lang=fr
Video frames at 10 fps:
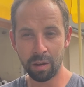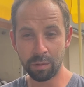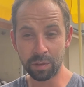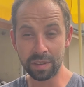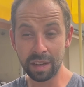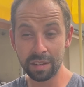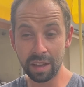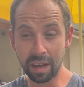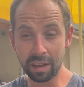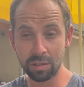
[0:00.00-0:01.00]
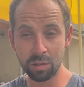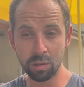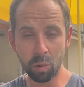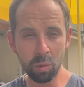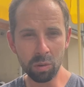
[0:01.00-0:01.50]
vétérinaire,
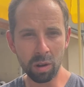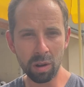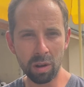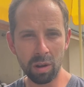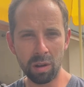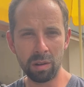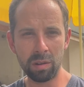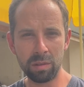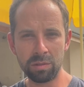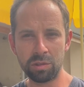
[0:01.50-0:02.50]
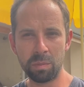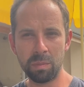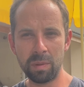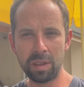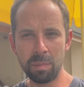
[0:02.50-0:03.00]
non. je
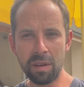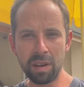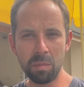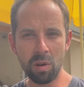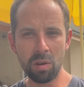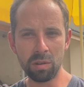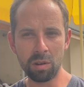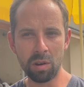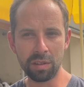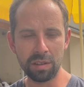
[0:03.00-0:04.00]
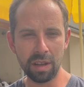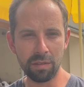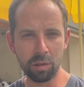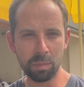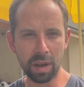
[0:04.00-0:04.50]
ne m'étais pas vraiment renseigné
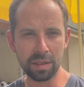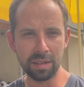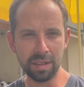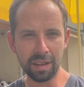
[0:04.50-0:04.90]
avant de partir.